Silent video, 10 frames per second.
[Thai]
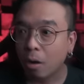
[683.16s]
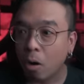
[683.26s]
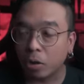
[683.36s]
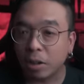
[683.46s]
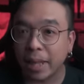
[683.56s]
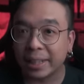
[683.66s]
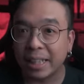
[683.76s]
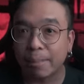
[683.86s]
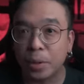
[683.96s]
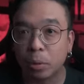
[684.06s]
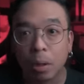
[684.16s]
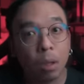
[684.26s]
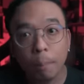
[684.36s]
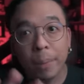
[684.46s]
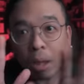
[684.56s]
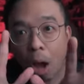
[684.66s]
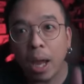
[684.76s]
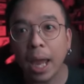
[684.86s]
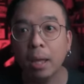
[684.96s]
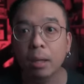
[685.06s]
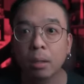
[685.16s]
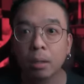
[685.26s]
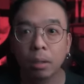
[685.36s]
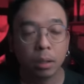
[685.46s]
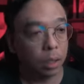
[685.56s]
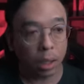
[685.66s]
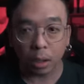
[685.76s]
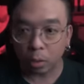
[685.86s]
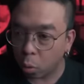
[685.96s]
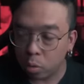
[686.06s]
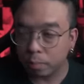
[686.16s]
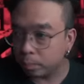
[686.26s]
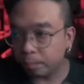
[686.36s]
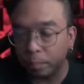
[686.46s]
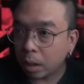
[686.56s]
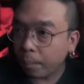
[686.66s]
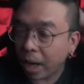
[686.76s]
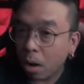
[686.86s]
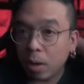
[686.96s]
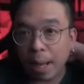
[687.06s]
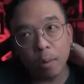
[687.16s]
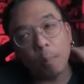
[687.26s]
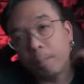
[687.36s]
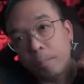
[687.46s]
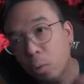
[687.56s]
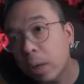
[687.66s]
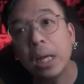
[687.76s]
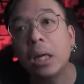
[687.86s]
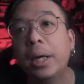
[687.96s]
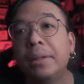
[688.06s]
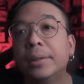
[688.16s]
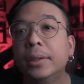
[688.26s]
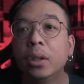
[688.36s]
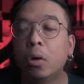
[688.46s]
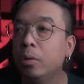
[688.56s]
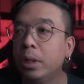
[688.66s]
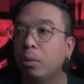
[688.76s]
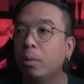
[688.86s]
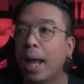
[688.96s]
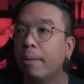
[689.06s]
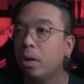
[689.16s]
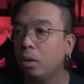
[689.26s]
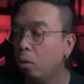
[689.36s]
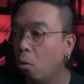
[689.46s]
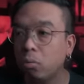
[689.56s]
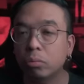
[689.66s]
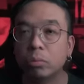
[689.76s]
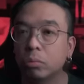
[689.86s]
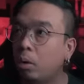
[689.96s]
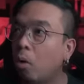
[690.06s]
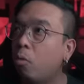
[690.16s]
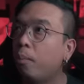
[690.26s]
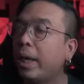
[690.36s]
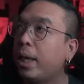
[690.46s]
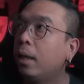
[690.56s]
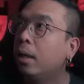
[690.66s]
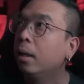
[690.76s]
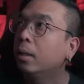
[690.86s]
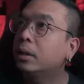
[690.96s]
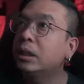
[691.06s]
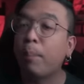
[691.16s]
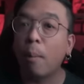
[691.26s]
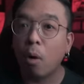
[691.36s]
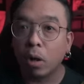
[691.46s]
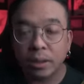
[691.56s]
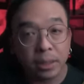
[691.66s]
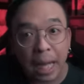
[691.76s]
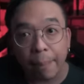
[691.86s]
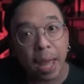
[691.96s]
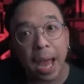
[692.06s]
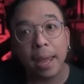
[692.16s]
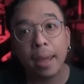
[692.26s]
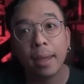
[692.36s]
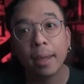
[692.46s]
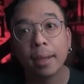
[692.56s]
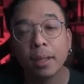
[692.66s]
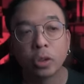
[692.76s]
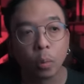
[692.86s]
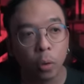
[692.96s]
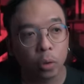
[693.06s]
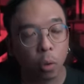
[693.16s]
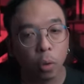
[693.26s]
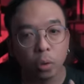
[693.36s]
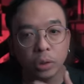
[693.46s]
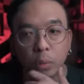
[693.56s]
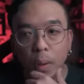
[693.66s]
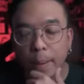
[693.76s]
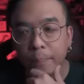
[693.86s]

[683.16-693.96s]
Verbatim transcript: หอตะแตกแสนประโยชน์ไม่ต้องไงนี่คือคุณไปเข้าห้องน้ำก็ลุกได้เลย คุณหิวน้ำก็ลุกลงไปซื้อป๊อปคอนซื้อน้ำได้ สมมุติคุณรู้สึกว่าแบ